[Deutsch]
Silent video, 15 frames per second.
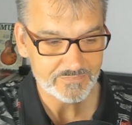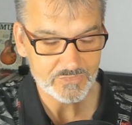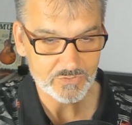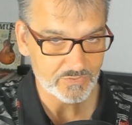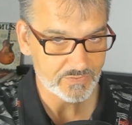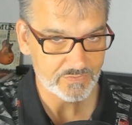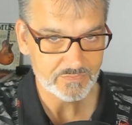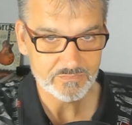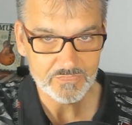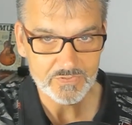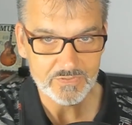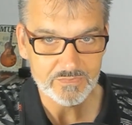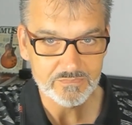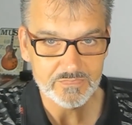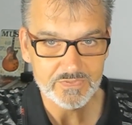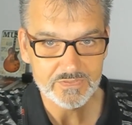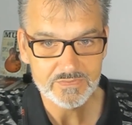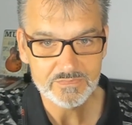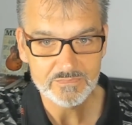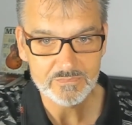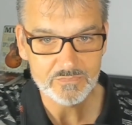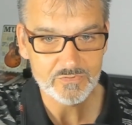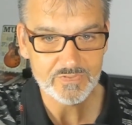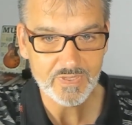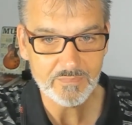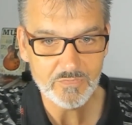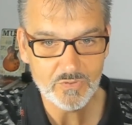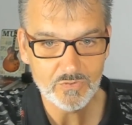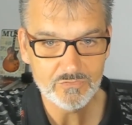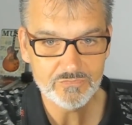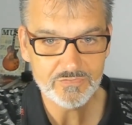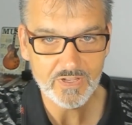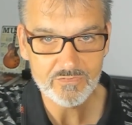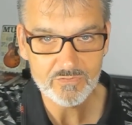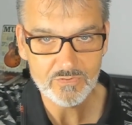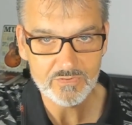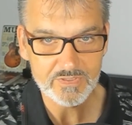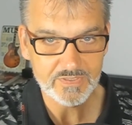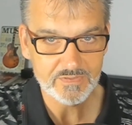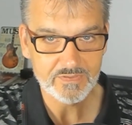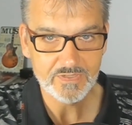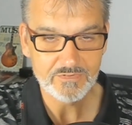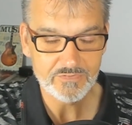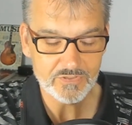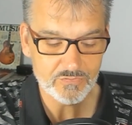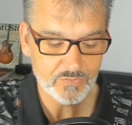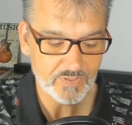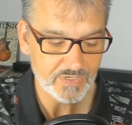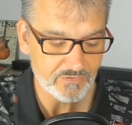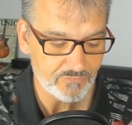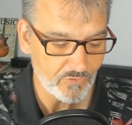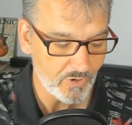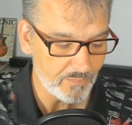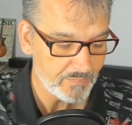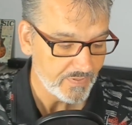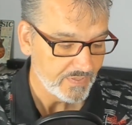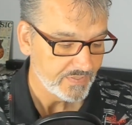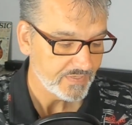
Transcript: so eine, eine Zusammenkunft, also in, in virtueller Form.